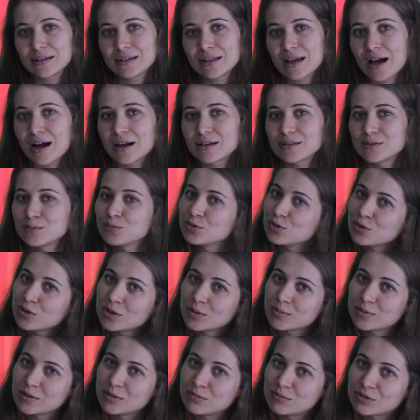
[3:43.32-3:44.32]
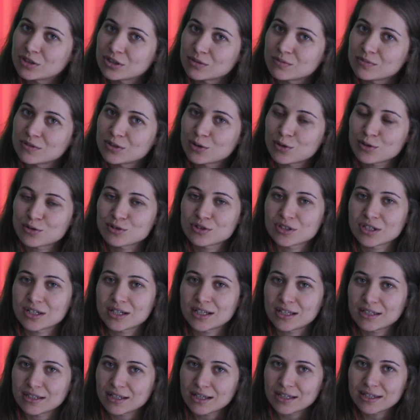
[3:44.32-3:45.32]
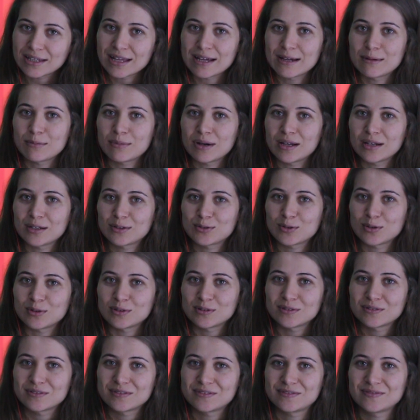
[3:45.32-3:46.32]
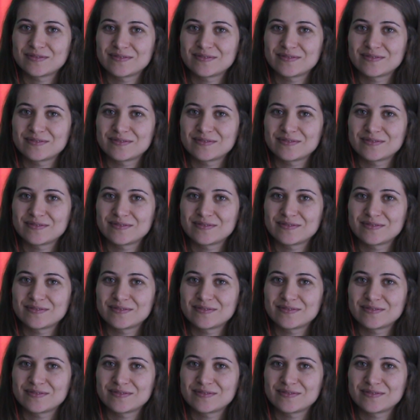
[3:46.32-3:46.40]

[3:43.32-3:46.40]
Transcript: Yardımcı olabilmişimdir. Hoşçakalın. Allah'a emanet olun.